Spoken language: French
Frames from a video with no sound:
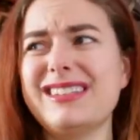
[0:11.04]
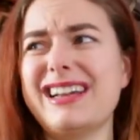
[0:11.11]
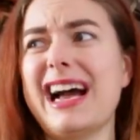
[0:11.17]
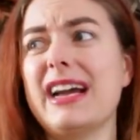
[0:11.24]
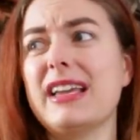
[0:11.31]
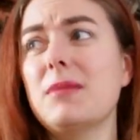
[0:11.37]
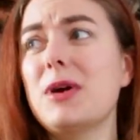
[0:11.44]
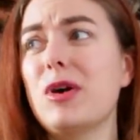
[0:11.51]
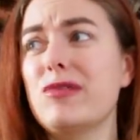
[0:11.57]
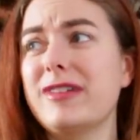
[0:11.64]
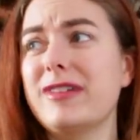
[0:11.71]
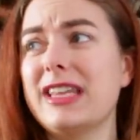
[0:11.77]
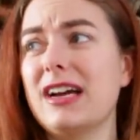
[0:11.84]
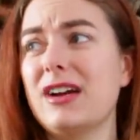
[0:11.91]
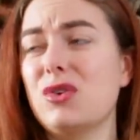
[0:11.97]
Arya m'a
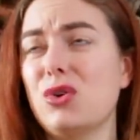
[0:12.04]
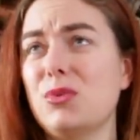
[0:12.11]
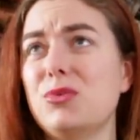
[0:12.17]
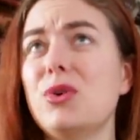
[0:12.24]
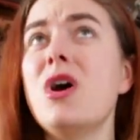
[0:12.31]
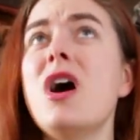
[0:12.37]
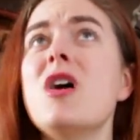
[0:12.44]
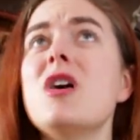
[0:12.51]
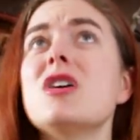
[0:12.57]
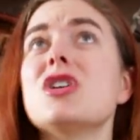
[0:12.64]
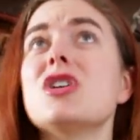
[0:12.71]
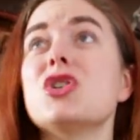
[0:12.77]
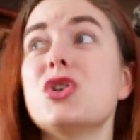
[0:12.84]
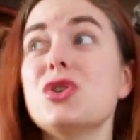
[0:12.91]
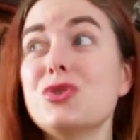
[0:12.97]
envoyé un corbeau.
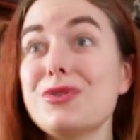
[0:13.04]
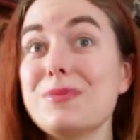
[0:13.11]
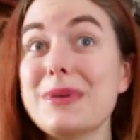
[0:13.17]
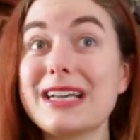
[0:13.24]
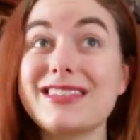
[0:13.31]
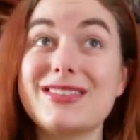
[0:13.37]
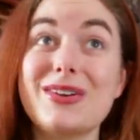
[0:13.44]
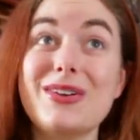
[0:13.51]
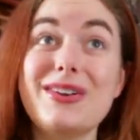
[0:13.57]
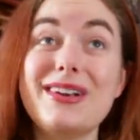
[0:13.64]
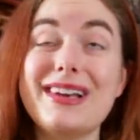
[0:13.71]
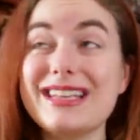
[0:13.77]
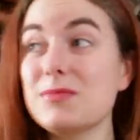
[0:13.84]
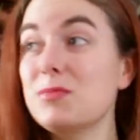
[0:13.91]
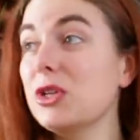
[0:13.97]
Je suis personne,
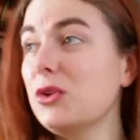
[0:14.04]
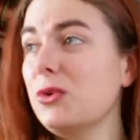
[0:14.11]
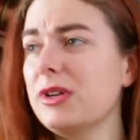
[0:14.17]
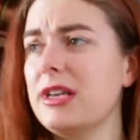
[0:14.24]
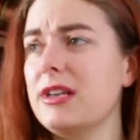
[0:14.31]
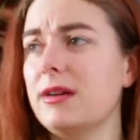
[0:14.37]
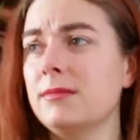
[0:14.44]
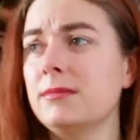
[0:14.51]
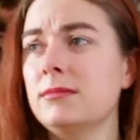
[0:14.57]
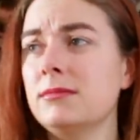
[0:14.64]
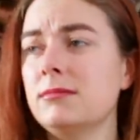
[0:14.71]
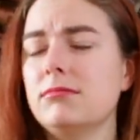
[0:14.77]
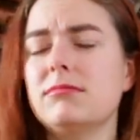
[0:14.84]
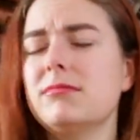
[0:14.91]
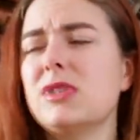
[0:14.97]
laisse-moi tranquille.
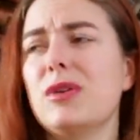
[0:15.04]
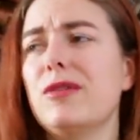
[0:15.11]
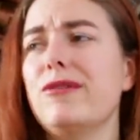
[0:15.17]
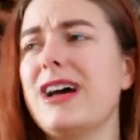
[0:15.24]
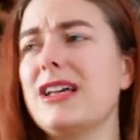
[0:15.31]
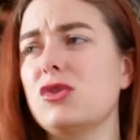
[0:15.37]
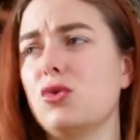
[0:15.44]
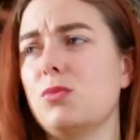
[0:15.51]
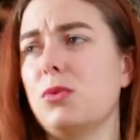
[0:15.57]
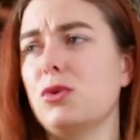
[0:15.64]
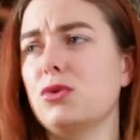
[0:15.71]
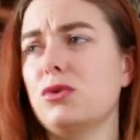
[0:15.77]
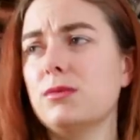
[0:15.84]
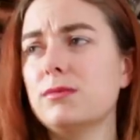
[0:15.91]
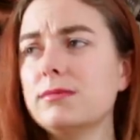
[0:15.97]
C'est une phase, je
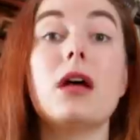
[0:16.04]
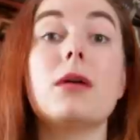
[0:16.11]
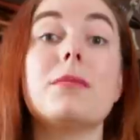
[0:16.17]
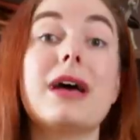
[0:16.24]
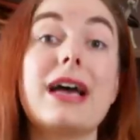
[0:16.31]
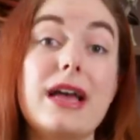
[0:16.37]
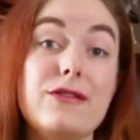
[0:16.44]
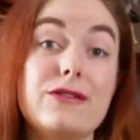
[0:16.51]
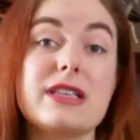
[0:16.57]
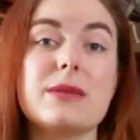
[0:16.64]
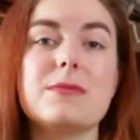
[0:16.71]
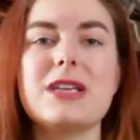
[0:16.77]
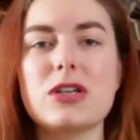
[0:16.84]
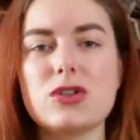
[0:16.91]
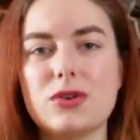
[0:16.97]
pense. Bref, c'est
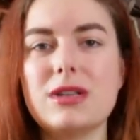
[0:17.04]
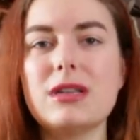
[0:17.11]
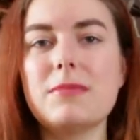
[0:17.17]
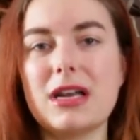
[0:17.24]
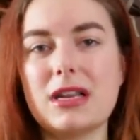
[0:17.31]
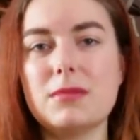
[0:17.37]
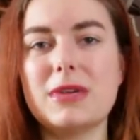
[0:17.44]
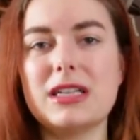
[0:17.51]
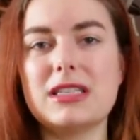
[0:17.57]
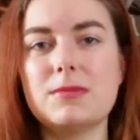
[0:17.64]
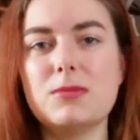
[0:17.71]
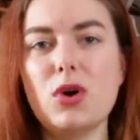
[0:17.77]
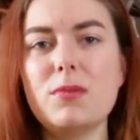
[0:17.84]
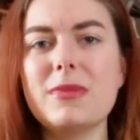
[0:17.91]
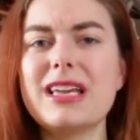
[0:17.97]
bien joli de parler de
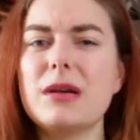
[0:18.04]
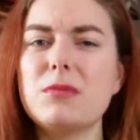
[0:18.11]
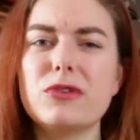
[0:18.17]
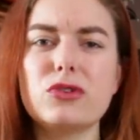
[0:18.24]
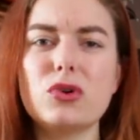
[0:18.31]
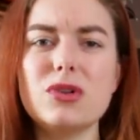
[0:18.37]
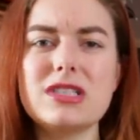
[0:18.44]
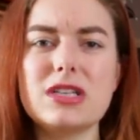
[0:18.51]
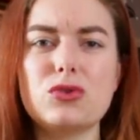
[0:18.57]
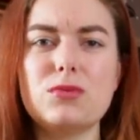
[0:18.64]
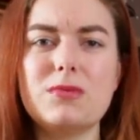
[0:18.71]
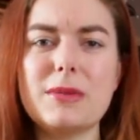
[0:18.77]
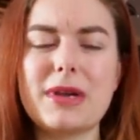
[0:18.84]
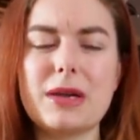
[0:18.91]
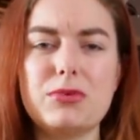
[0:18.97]
bâtiments, mais Game of Thrones est tout de
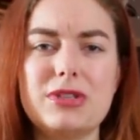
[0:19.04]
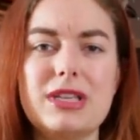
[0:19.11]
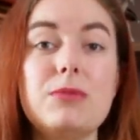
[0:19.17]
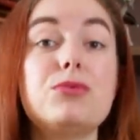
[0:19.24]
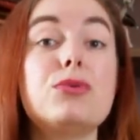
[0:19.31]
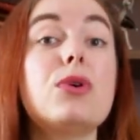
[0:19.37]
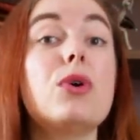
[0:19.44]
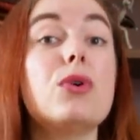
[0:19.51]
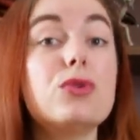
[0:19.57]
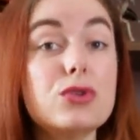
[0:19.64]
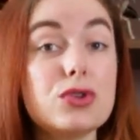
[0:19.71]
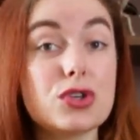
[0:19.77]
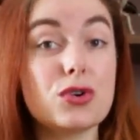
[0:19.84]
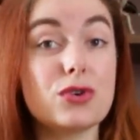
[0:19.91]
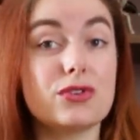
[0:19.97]
même réputé pour une
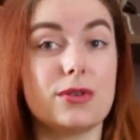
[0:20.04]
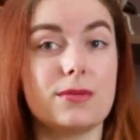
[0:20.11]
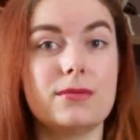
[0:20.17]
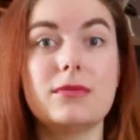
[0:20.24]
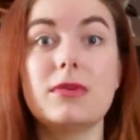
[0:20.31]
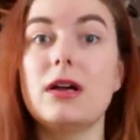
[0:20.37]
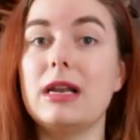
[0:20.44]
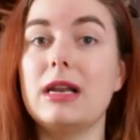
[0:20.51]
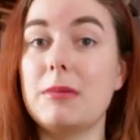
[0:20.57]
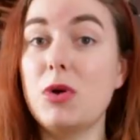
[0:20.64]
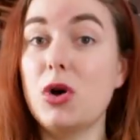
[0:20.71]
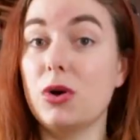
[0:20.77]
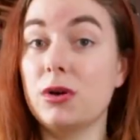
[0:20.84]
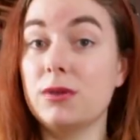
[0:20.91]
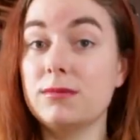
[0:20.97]
chose la mort.